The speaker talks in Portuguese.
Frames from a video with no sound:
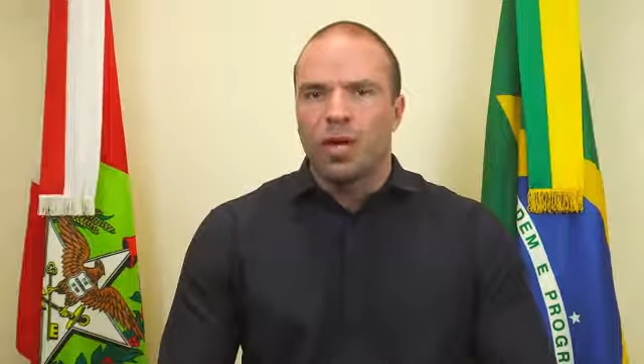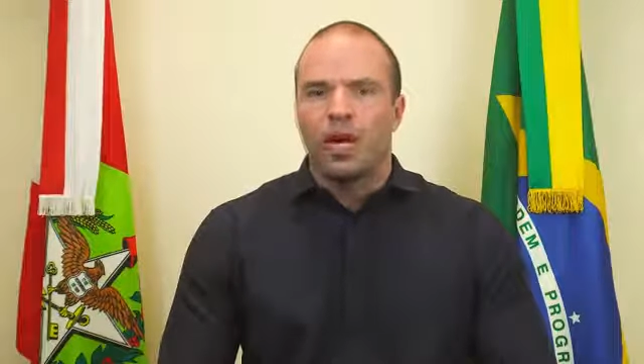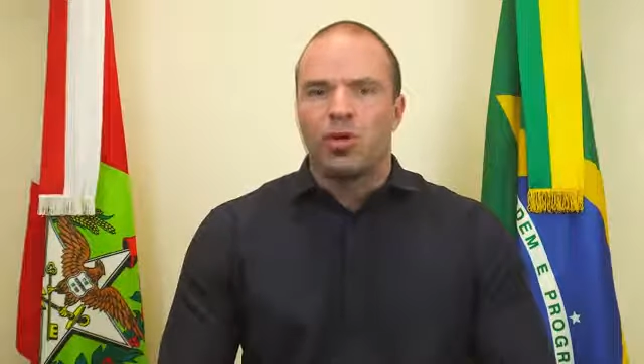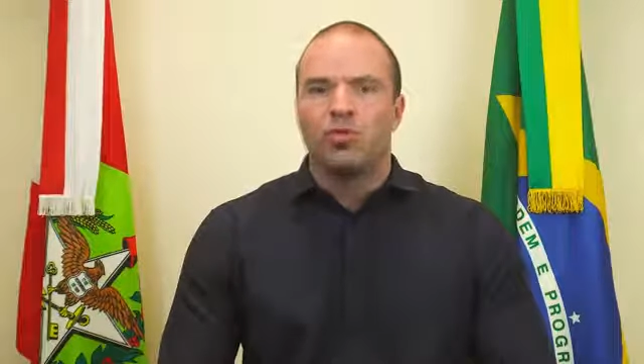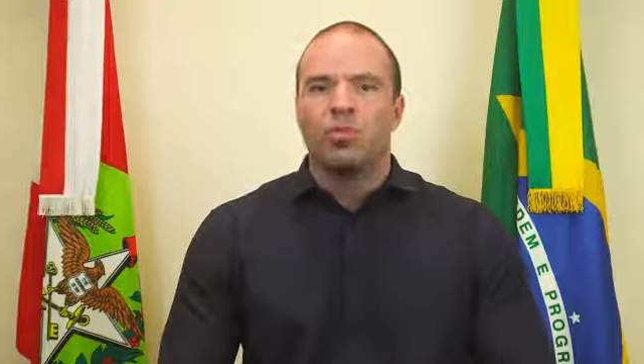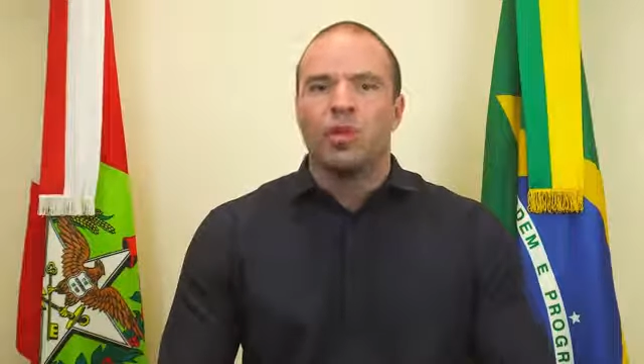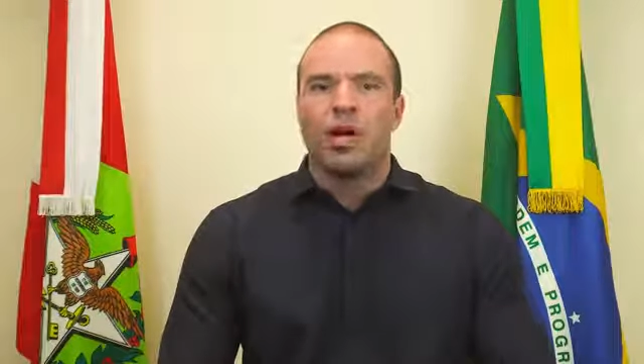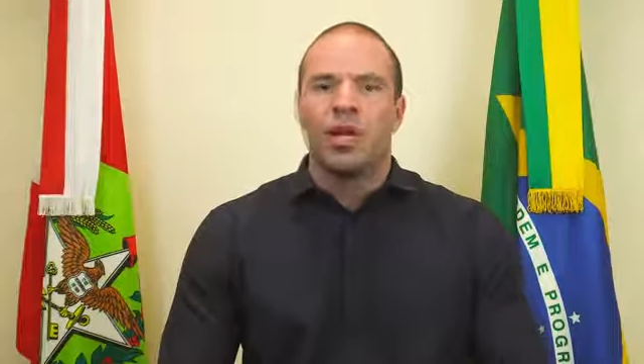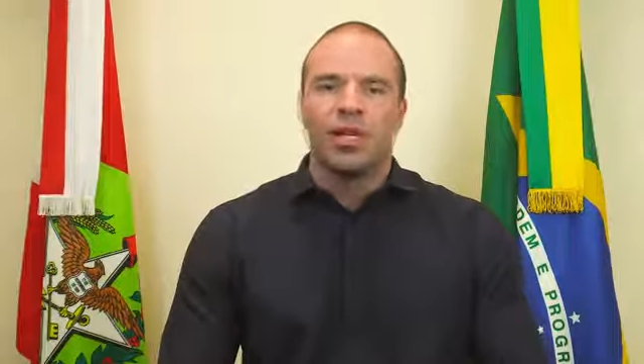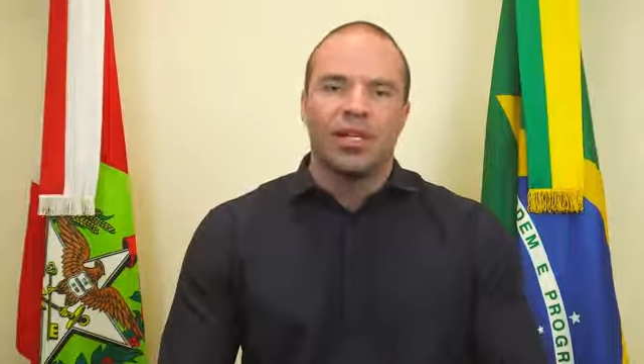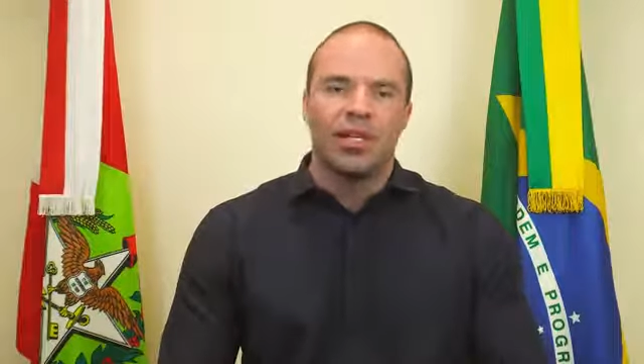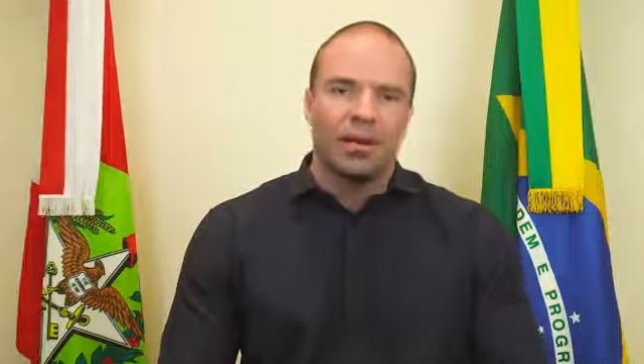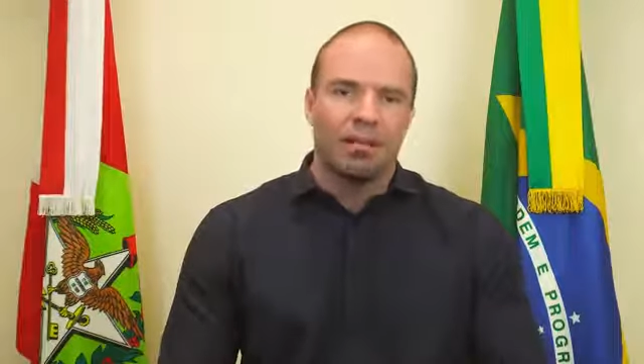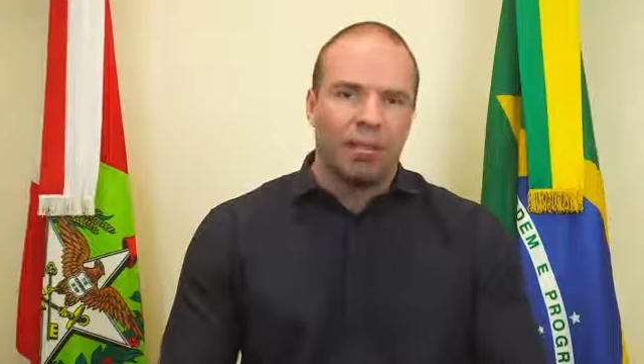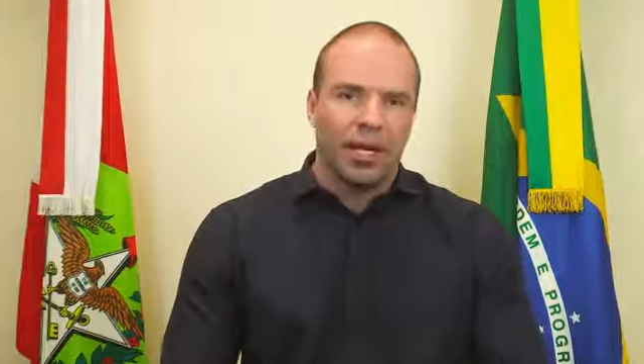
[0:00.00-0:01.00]
caso
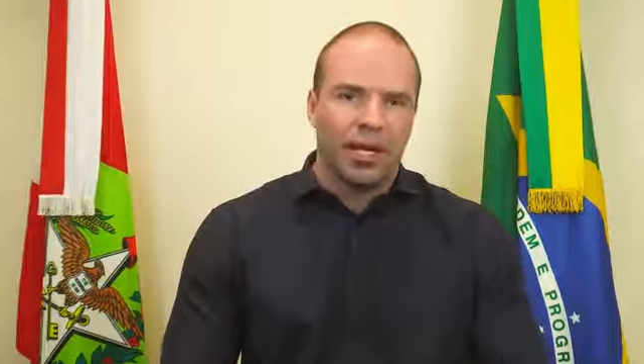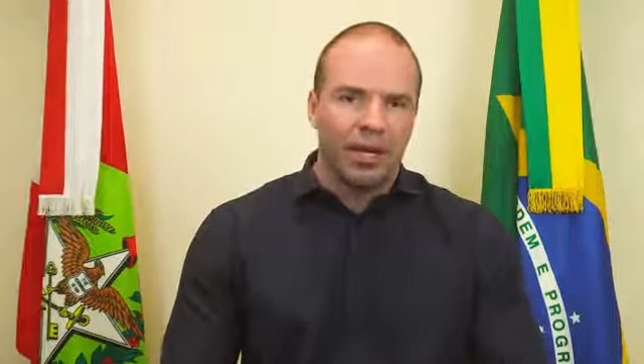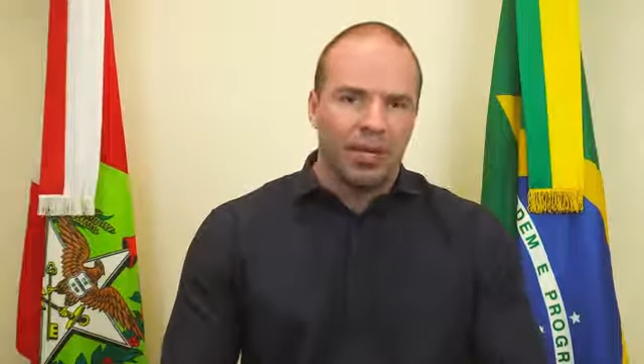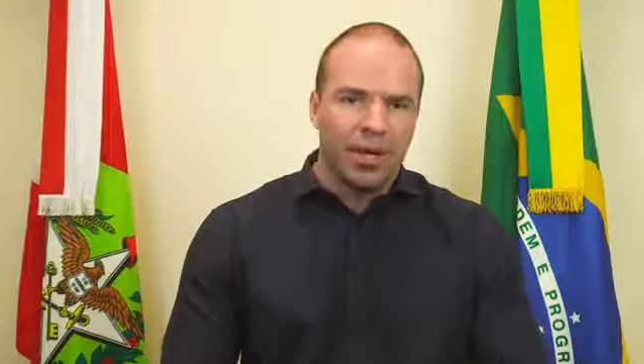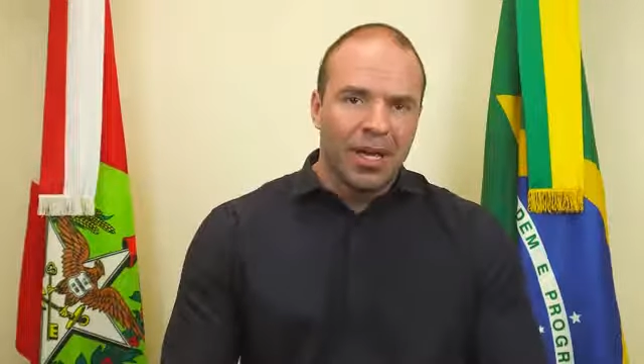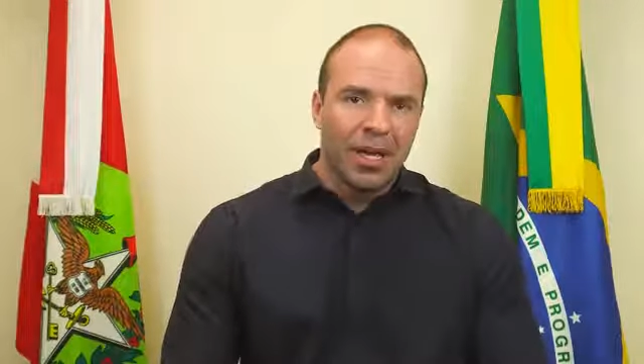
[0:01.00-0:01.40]
Maria da Penha,